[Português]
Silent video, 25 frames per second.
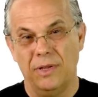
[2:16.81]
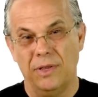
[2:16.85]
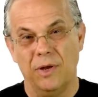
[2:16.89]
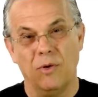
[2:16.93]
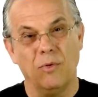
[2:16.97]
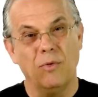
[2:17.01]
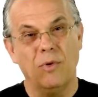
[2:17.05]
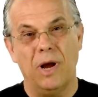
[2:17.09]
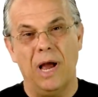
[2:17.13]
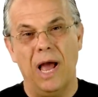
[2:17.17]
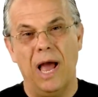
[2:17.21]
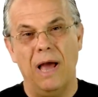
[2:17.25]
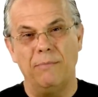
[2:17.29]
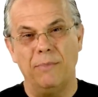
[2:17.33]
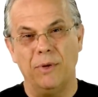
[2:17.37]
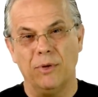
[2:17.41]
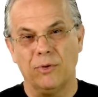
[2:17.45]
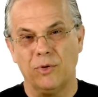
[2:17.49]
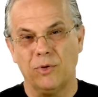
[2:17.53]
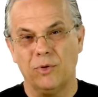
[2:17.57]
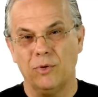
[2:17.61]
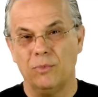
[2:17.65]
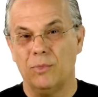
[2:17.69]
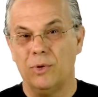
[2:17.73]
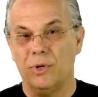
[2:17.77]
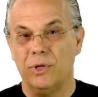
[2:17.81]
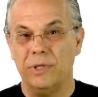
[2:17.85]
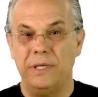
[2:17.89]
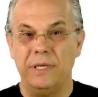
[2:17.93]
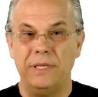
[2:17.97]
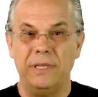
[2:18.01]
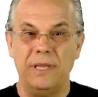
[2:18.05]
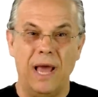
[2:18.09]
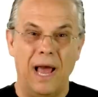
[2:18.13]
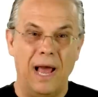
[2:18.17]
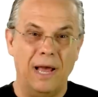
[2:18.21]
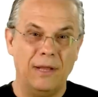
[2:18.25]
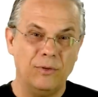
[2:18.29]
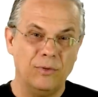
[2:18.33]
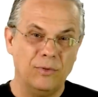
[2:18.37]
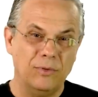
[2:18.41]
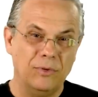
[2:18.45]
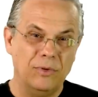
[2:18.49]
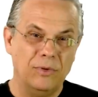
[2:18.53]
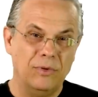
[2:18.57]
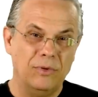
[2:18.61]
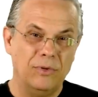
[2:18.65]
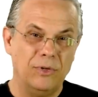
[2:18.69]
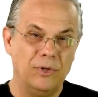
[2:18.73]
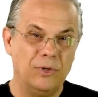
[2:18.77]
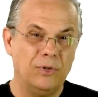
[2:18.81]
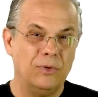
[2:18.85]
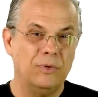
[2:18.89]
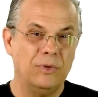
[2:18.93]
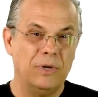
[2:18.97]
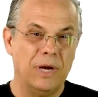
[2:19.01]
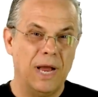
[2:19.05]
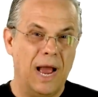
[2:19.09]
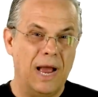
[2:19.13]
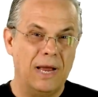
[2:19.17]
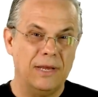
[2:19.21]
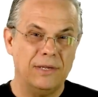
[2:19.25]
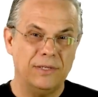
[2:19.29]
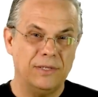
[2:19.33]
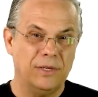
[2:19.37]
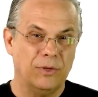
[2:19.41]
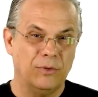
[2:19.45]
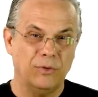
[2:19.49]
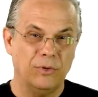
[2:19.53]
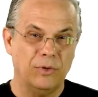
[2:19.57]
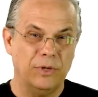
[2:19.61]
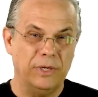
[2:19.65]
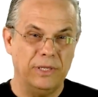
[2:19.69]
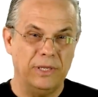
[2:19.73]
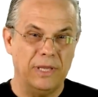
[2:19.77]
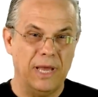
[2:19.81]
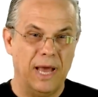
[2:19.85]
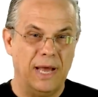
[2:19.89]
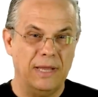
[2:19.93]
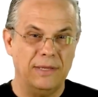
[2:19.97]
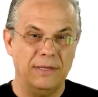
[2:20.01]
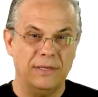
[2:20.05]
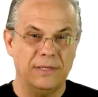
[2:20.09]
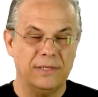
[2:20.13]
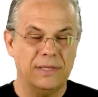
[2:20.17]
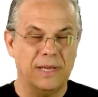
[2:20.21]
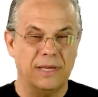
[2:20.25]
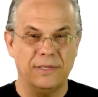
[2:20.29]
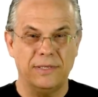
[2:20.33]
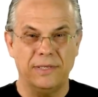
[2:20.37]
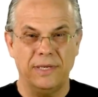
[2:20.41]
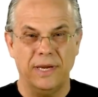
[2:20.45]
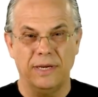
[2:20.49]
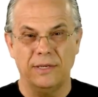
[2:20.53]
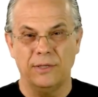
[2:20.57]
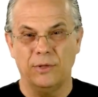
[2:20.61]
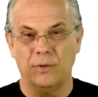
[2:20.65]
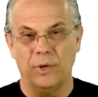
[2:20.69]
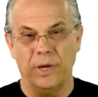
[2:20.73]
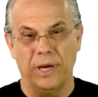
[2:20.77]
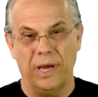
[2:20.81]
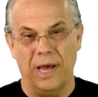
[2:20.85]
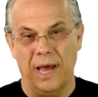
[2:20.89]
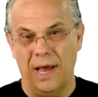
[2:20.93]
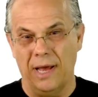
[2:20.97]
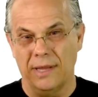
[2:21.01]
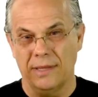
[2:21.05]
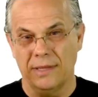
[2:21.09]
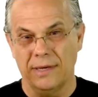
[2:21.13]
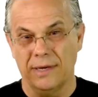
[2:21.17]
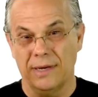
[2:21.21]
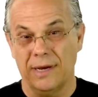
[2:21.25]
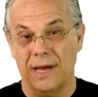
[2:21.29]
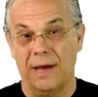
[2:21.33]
Não cabe ao subordinado julgar se a autoridade está certa ou errada.